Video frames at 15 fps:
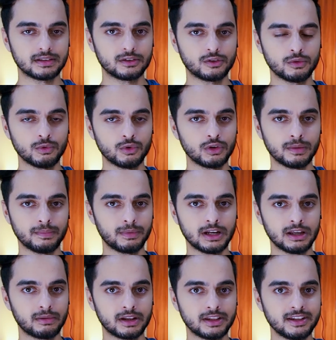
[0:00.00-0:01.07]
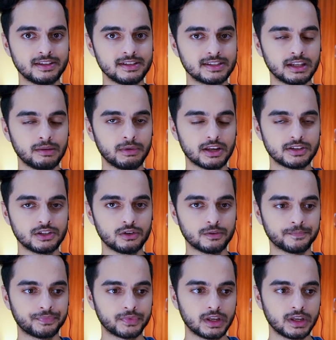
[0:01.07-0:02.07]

como una palabra de discriminación.